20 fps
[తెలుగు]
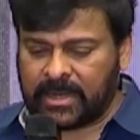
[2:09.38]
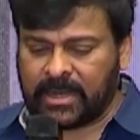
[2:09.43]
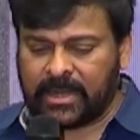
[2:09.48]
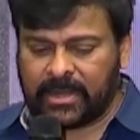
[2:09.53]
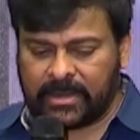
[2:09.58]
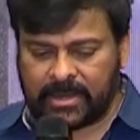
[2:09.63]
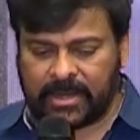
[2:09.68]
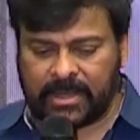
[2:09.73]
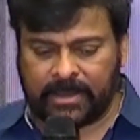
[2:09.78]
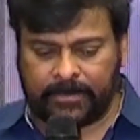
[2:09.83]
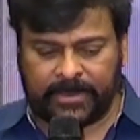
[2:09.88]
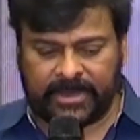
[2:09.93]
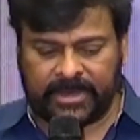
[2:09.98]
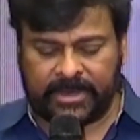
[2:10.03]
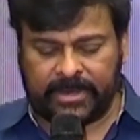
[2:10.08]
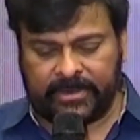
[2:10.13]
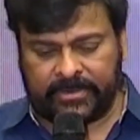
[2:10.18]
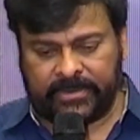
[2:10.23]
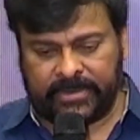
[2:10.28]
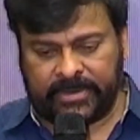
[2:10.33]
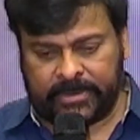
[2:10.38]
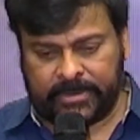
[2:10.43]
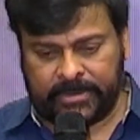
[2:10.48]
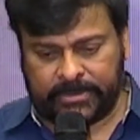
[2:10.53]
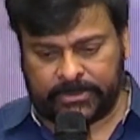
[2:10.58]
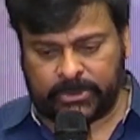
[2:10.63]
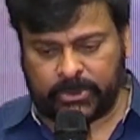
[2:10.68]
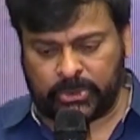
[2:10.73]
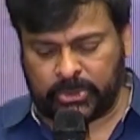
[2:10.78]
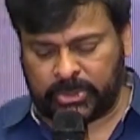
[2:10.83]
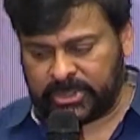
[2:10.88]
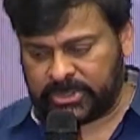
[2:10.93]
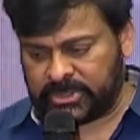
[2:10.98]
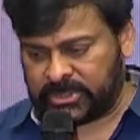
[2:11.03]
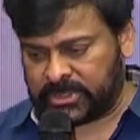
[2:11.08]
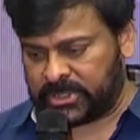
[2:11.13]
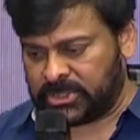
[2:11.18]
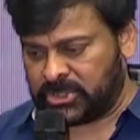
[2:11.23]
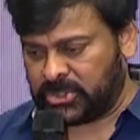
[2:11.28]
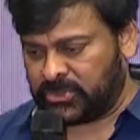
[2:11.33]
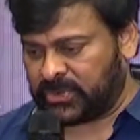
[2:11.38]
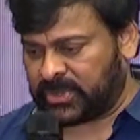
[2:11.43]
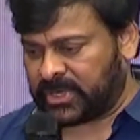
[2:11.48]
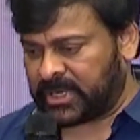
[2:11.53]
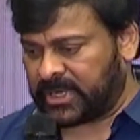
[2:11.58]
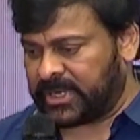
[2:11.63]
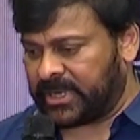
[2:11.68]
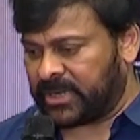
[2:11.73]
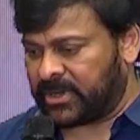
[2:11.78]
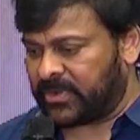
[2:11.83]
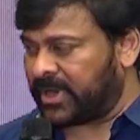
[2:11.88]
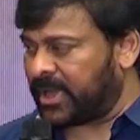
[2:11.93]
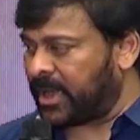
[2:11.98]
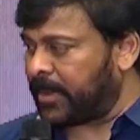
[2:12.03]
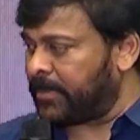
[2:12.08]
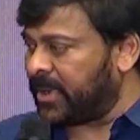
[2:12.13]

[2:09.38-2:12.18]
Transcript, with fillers: నా నా పేరుని తోటి చిరంజీవి కళ్యాణ్ అని